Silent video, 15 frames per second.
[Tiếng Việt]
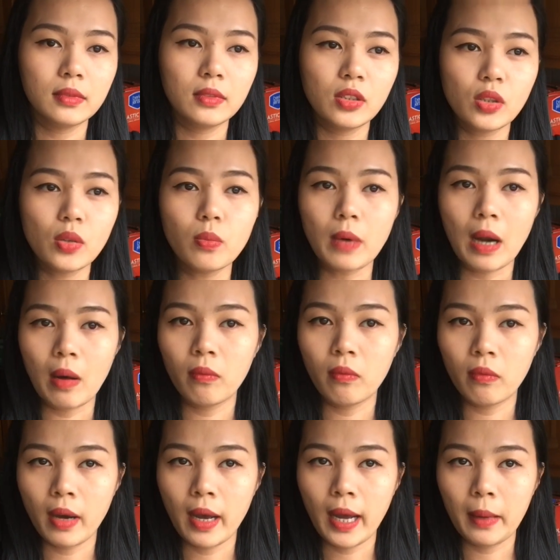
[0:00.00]
xúc động
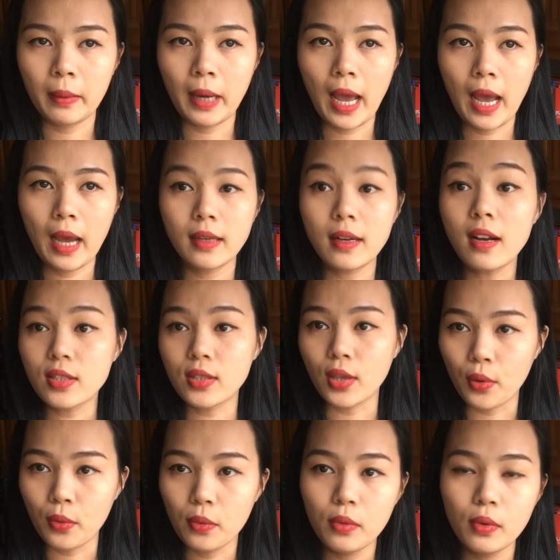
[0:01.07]
và đã ngất
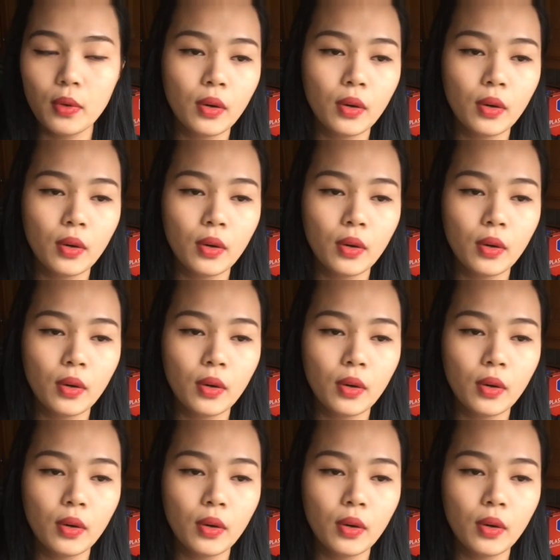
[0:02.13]
xỉu